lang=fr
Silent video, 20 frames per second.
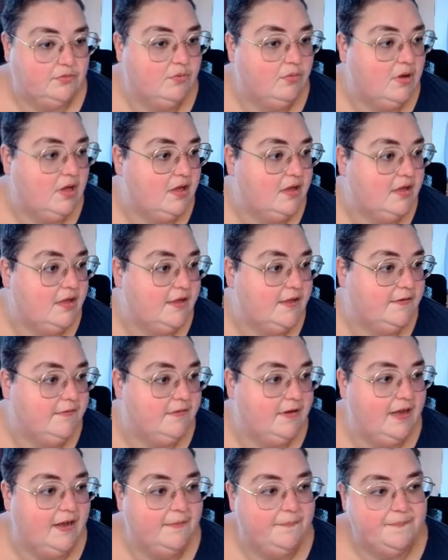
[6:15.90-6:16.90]
noir,
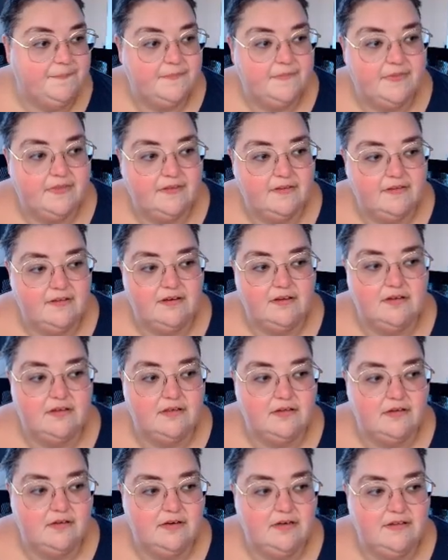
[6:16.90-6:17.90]
voilà.
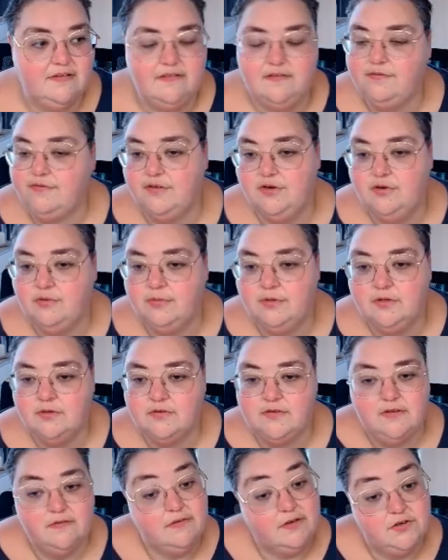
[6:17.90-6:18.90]
les effets lumineux,
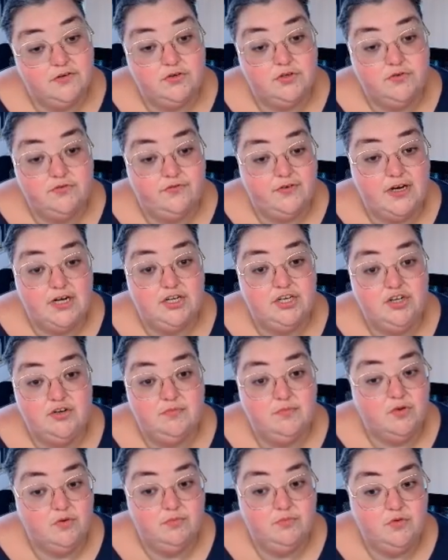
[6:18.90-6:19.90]
ça marche
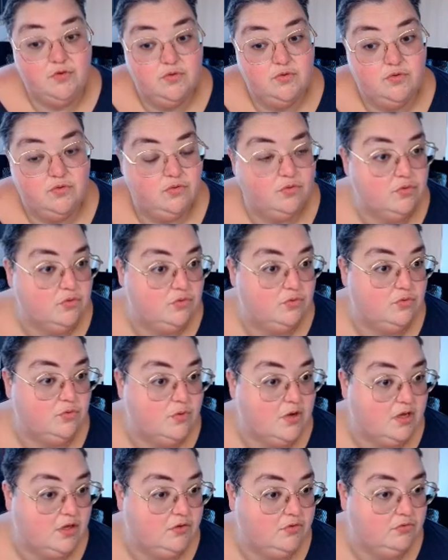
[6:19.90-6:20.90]
vachement mieux sur du
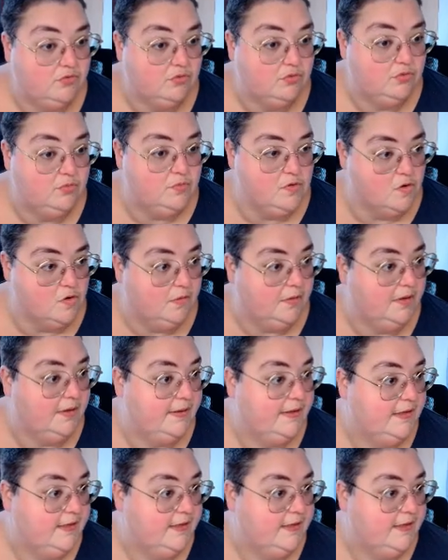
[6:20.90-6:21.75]
noir que sur du blanc, hein,